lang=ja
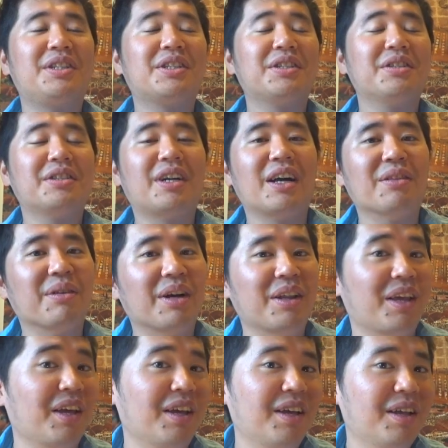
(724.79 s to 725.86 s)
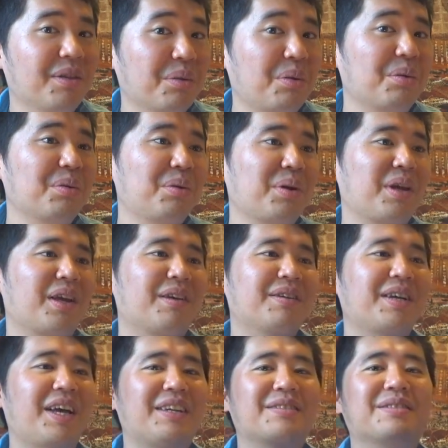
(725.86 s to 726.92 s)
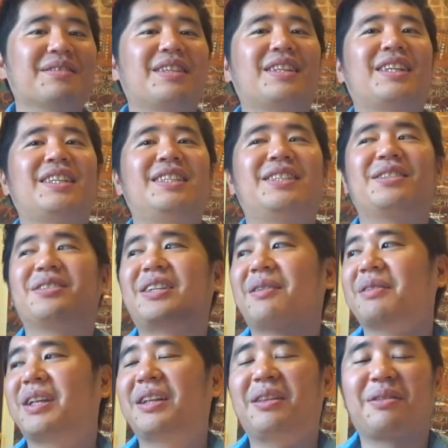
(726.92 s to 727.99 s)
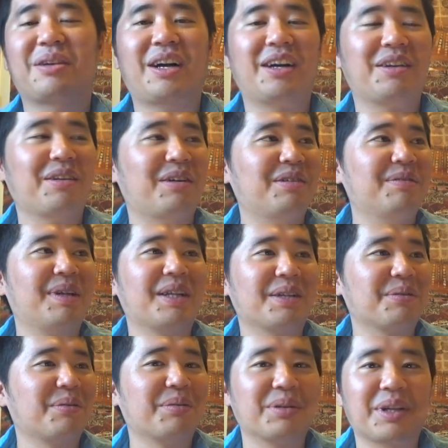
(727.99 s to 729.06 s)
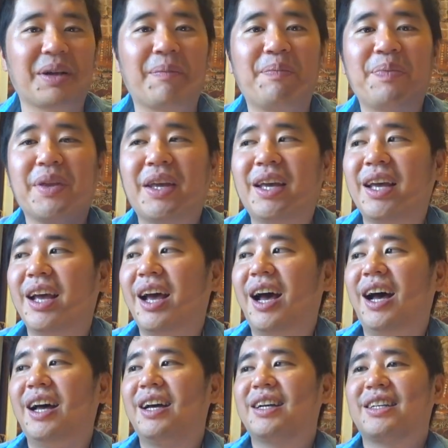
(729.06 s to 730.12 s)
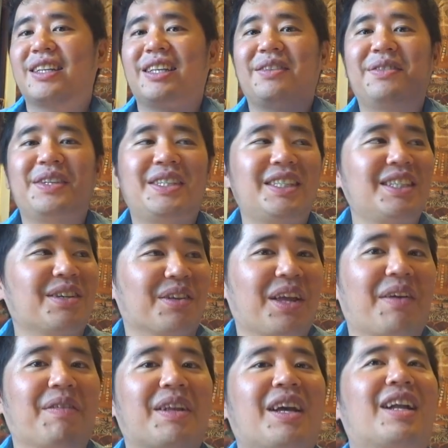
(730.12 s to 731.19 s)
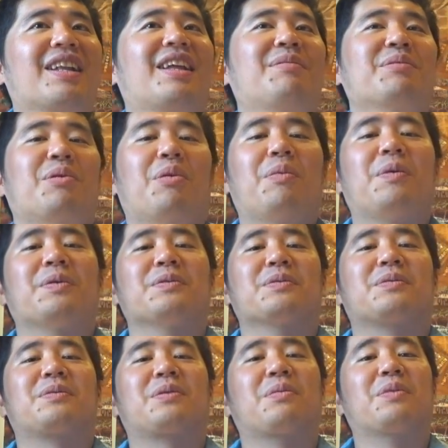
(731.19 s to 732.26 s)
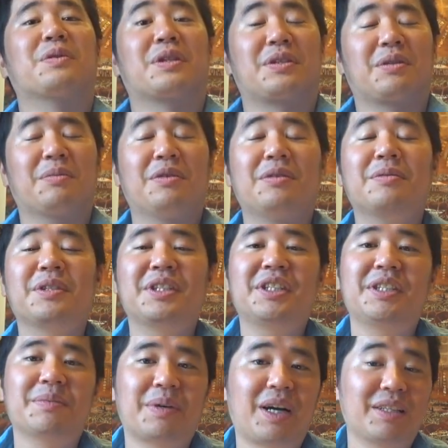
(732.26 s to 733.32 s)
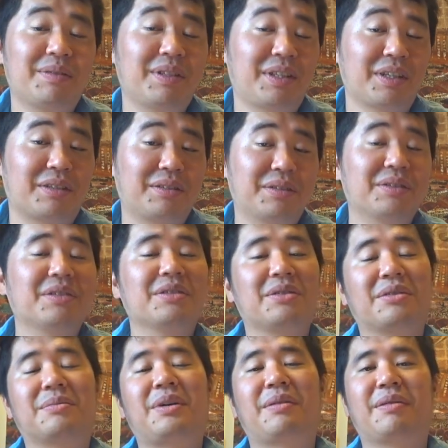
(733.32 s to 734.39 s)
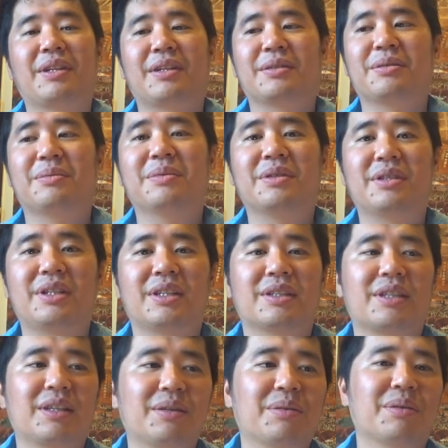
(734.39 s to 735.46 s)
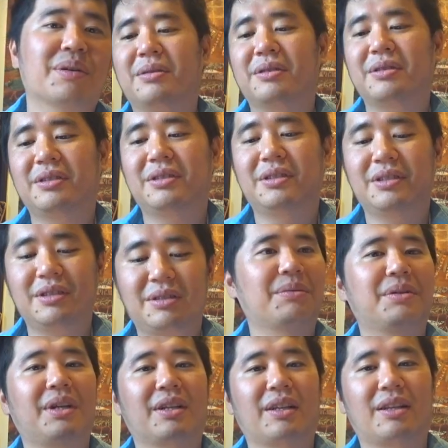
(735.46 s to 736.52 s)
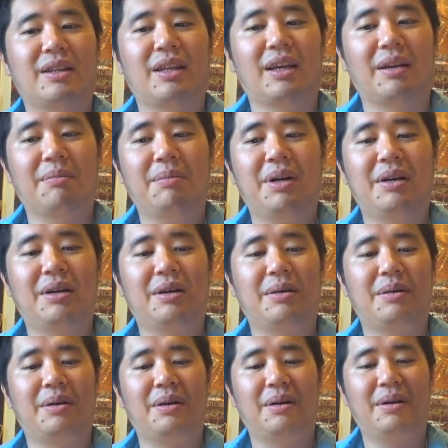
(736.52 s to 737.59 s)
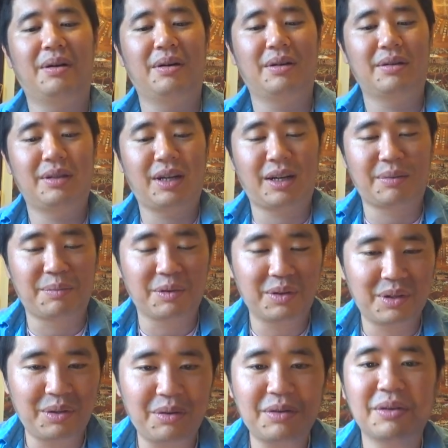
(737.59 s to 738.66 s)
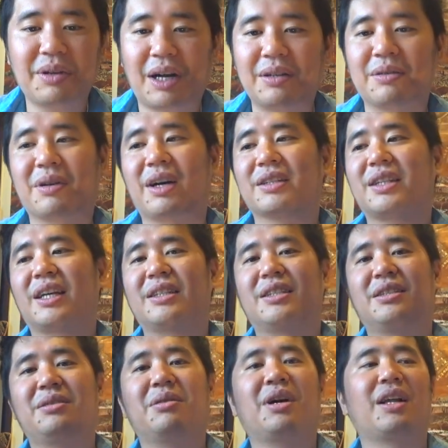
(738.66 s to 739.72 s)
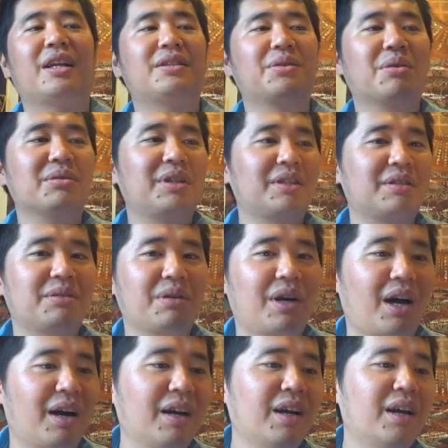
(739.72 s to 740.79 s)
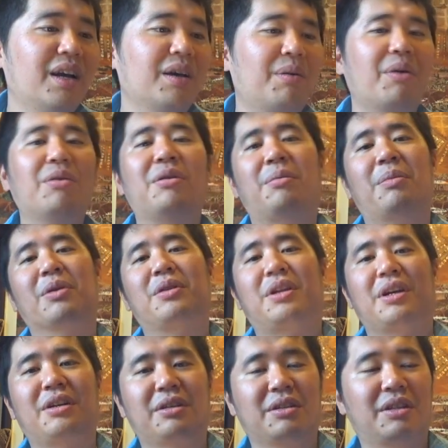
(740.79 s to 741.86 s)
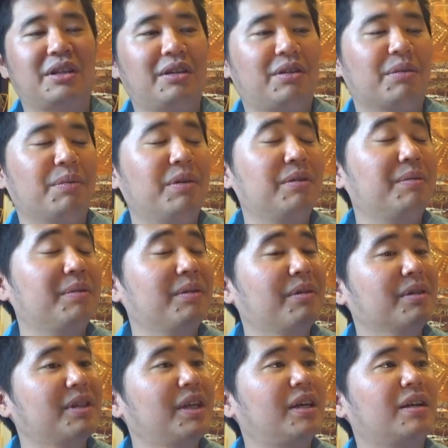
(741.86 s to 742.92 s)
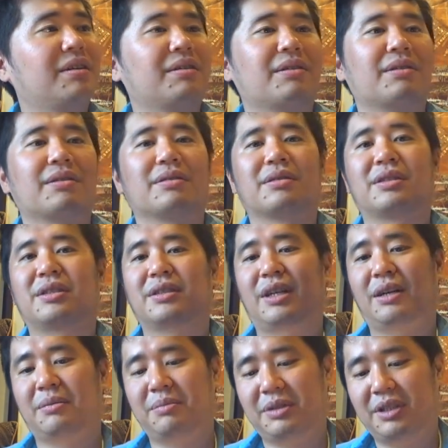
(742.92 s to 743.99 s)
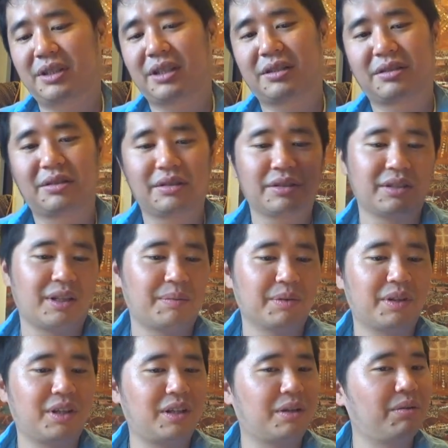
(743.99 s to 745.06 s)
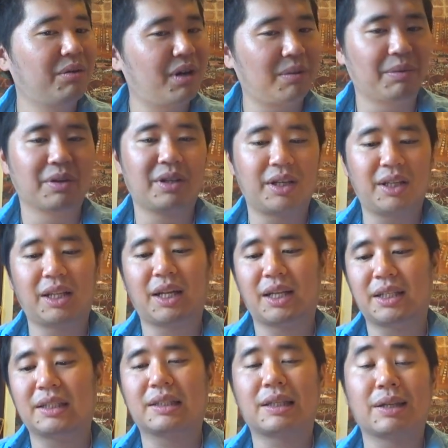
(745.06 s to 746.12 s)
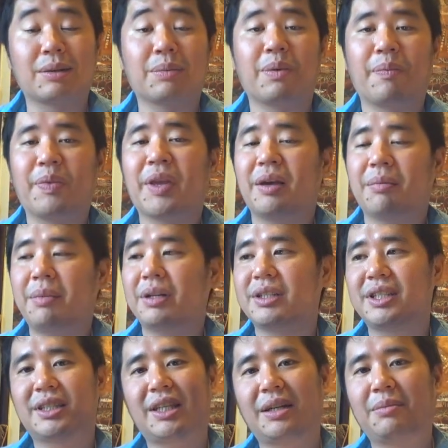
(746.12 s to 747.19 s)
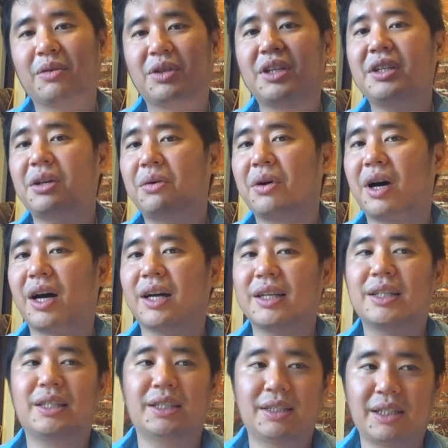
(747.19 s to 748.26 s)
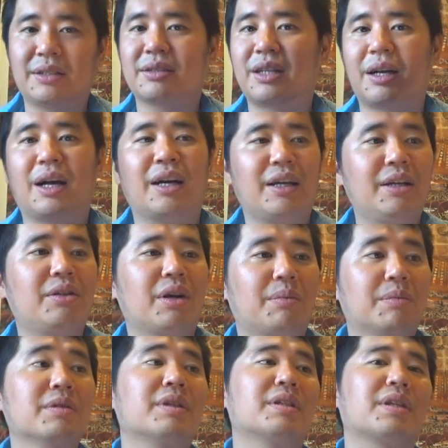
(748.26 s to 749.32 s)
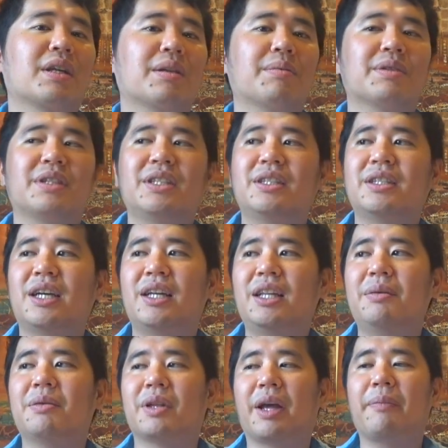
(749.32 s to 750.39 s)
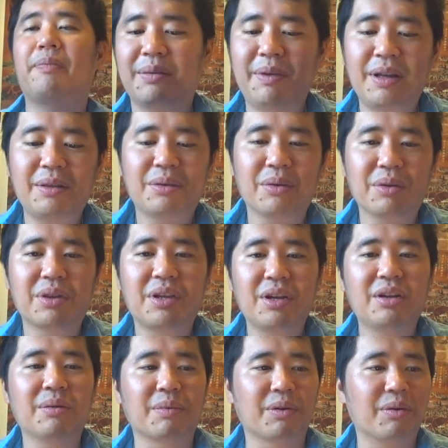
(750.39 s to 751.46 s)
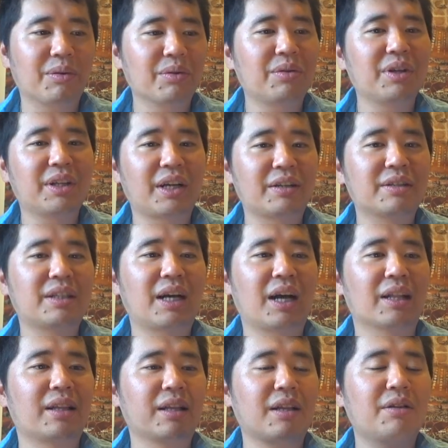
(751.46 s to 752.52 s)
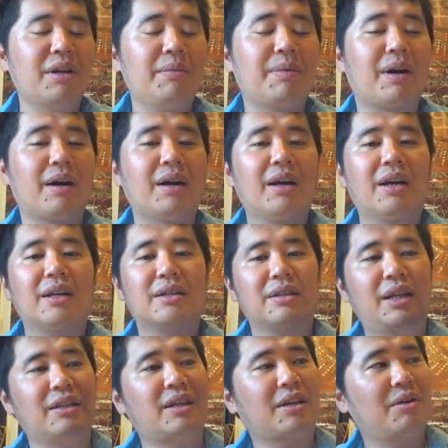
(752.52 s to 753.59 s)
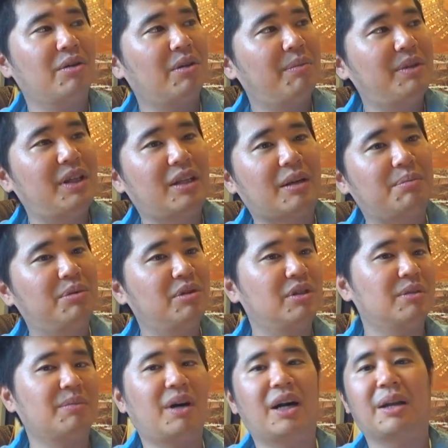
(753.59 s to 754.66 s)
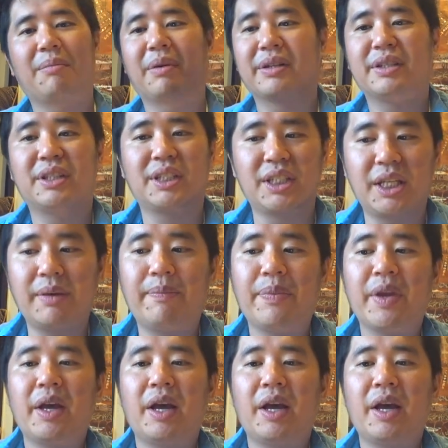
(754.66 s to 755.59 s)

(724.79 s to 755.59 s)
しゅうかんとかね乗るとき、えそんなねいっしゅうかんもネット環境は不便なところで厳しいよねみたいな多分思うと思うんですよ。僕も自身も初めてクルーズ乗る前まではそう思ってたんですけど、クルーズ乗るにあたってまあだからもよくあるのが雑誌とかね小説とか本を持ってくるって人、僕も前回のあのプリンセスクルーズでは持ってきて、今回は持ってきてないんですけども、まあ実際に持ってきた方がいっさつぐらいはいいとは思うんですけども、実際でもねイベントっていうのも本当にたくさんあって、例えばね先ほど見せたプールもありますし、